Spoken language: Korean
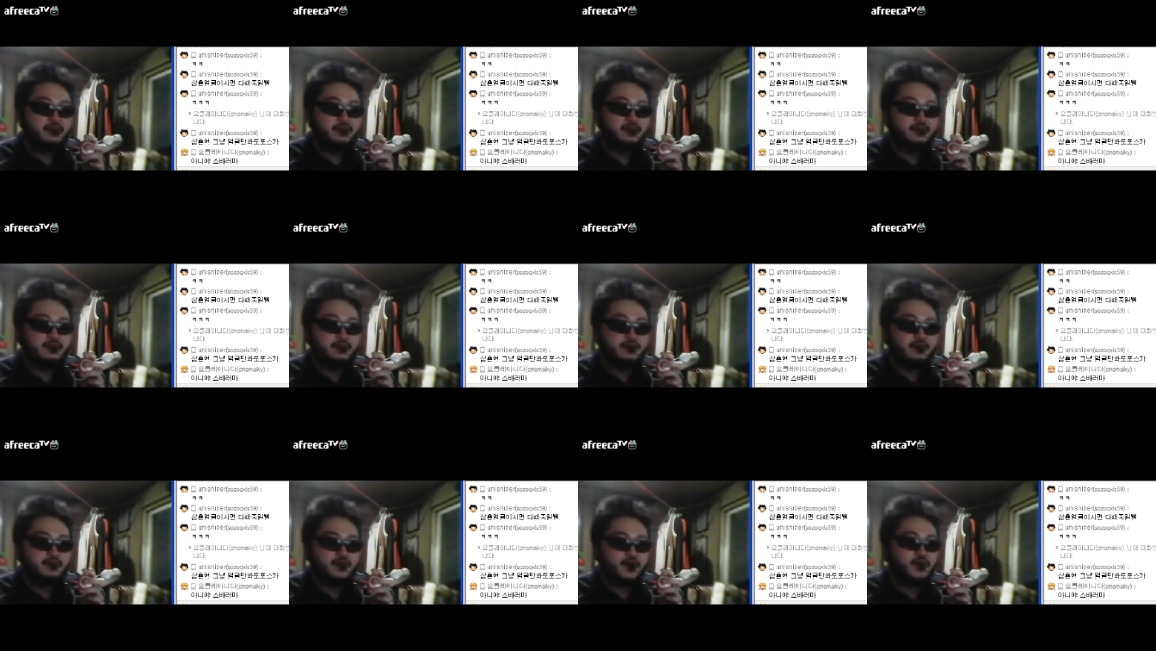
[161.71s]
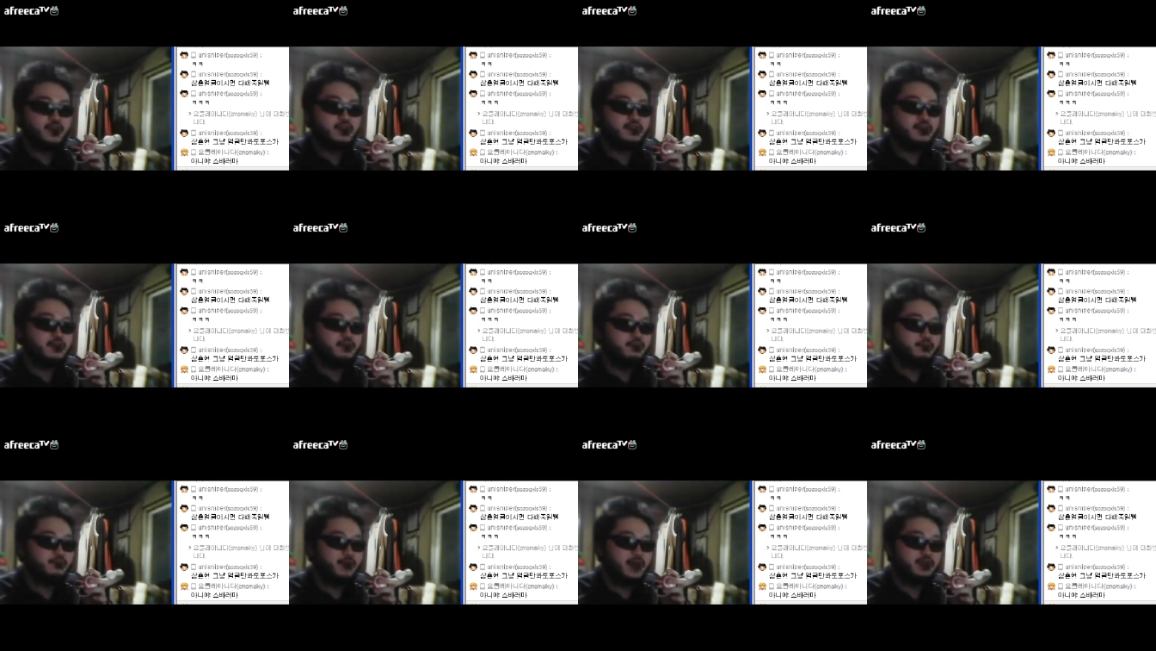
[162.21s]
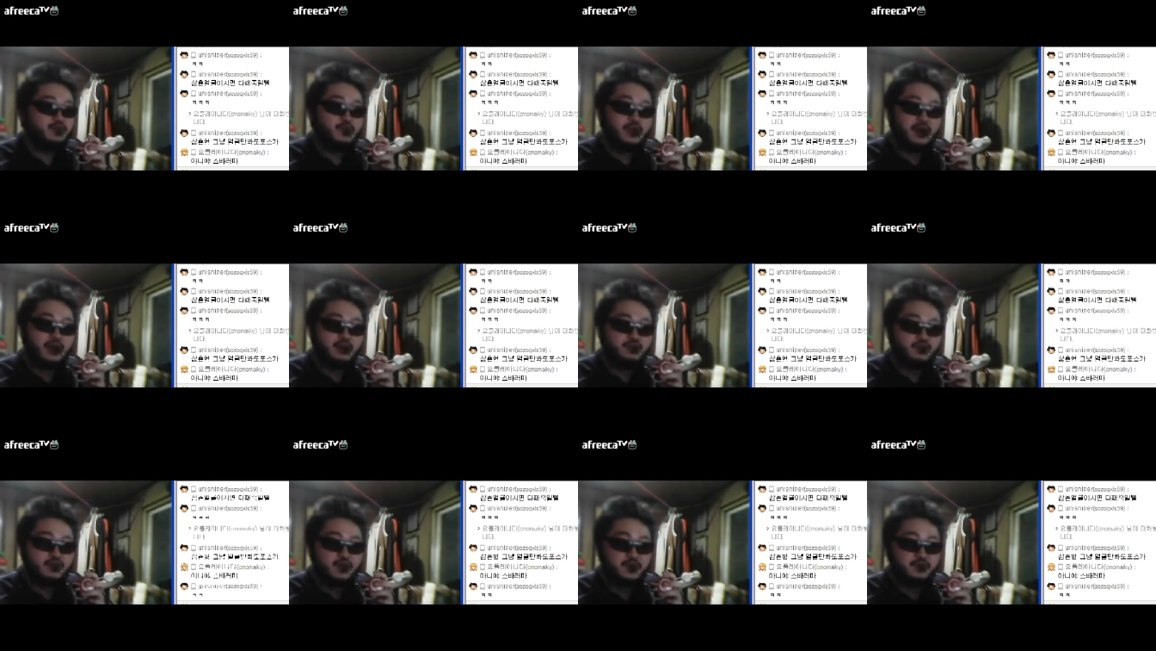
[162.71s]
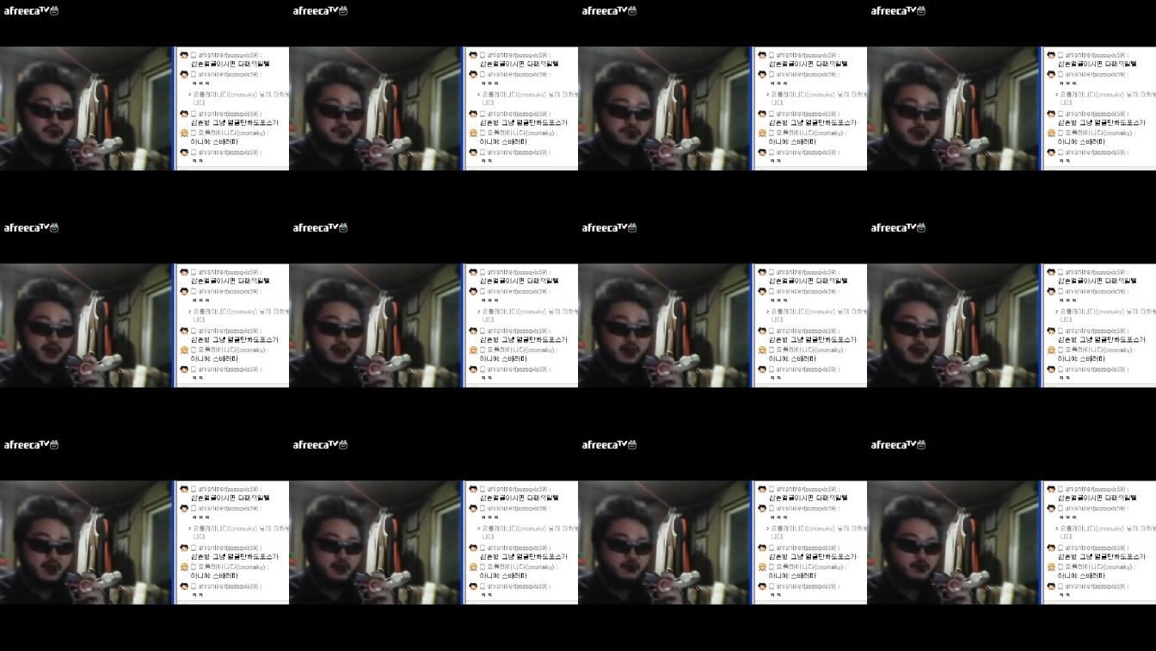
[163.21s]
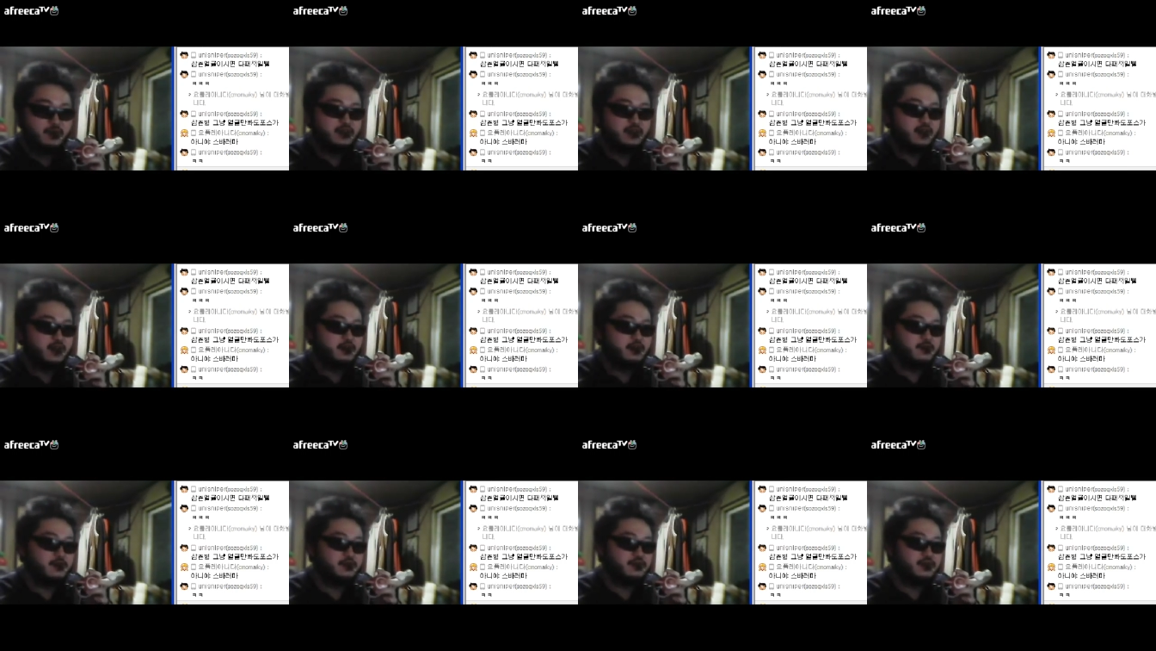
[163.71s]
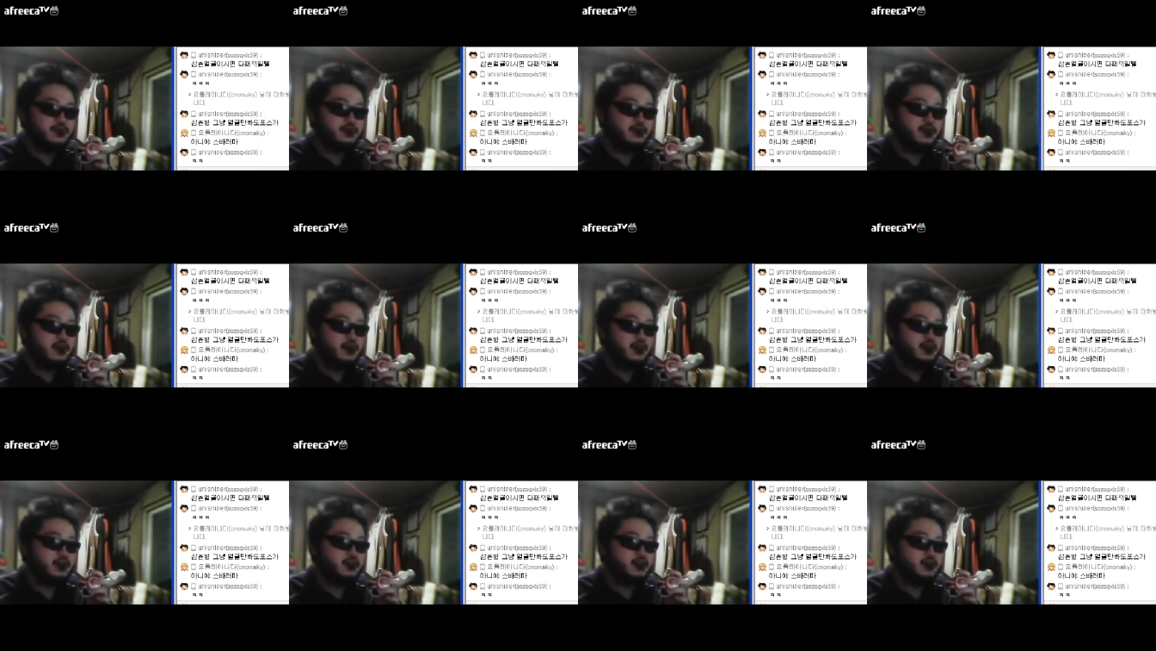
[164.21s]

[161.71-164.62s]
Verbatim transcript: 어, 저는 만족하고 있습니다 왜냐하면은